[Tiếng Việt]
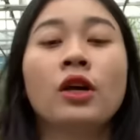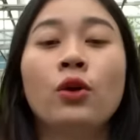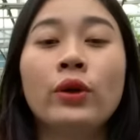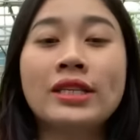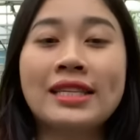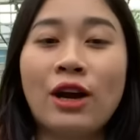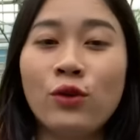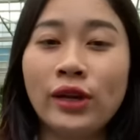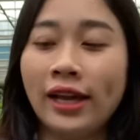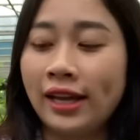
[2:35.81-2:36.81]
Q
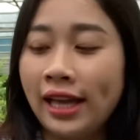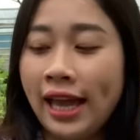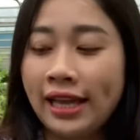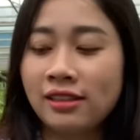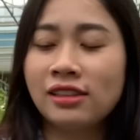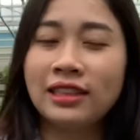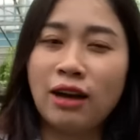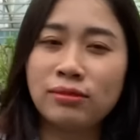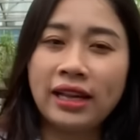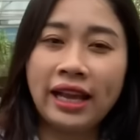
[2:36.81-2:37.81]
sáu nè, cái hàng thân
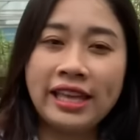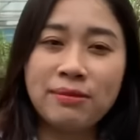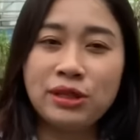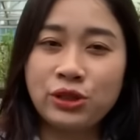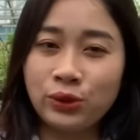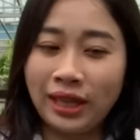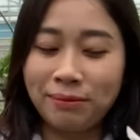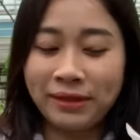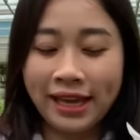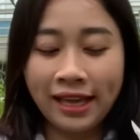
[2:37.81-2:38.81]
thòng đây cả nhà mình sưu
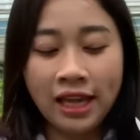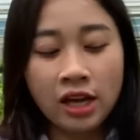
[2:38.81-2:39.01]
tầm nha.